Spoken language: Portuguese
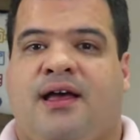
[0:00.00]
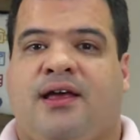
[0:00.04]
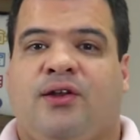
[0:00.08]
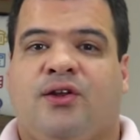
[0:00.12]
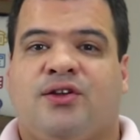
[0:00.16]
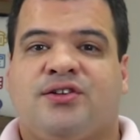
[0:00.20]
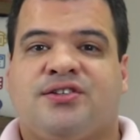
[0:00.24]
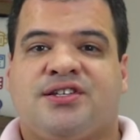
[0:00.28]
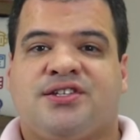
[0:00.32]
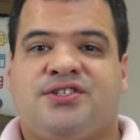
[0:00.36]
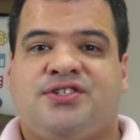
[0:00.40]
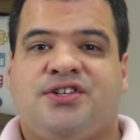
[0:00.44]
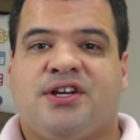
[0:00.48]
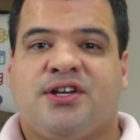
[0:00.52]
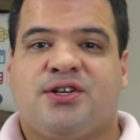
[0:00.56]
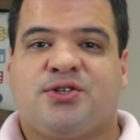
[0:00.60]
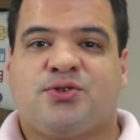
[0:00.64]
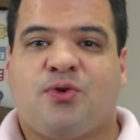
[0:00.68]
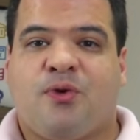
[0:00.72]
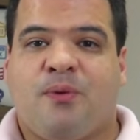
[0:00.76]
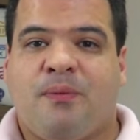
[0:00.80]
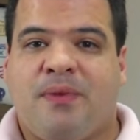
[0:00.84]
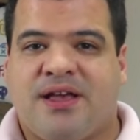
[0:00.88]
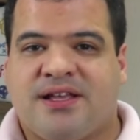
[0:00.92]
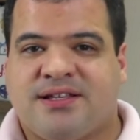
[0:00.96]
As nossas dicas
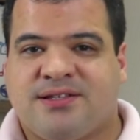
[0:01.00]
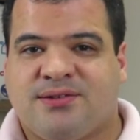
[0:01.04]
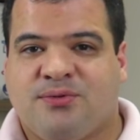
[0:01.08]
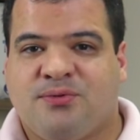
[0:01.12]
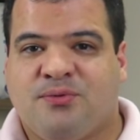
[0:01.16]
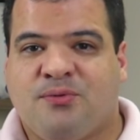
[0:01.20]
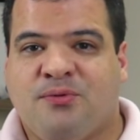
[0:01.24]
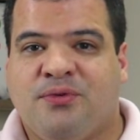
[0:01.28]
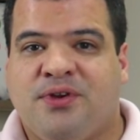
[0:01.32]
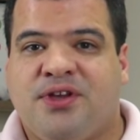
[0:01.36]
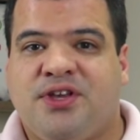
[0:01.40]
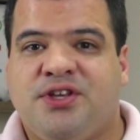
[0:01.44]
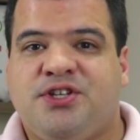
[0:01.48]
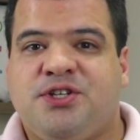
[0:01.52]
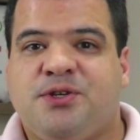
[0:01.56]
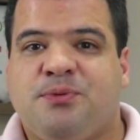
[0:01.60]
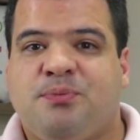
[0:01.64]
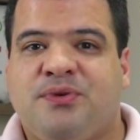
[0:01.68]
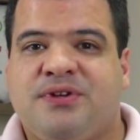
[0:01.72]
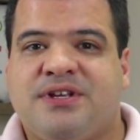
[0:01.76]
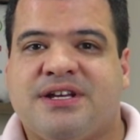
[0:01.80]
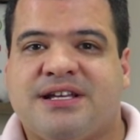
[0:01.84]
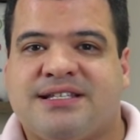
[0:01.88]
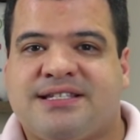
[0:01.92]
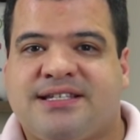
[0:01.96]
começam com que
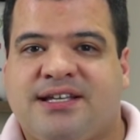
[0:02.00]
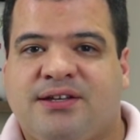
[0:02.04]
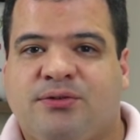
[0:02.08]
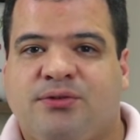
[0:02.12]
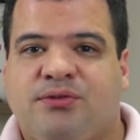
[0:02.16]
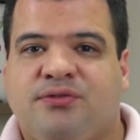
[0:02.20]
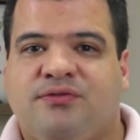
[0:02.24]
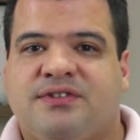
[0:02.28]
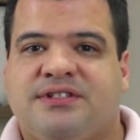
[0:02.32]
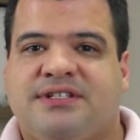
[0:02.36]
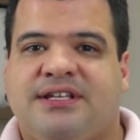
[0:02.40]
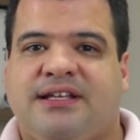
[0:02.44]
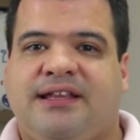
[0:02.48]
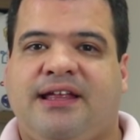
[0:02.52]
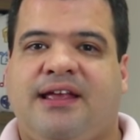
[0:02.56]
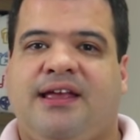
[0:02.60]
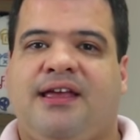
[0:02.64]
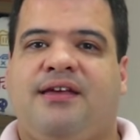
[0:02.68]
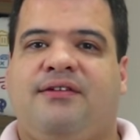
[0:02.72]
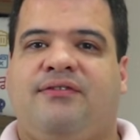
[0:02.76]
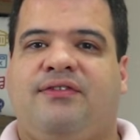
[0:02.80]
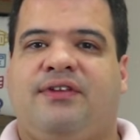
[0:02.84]
tipo de assento você tem que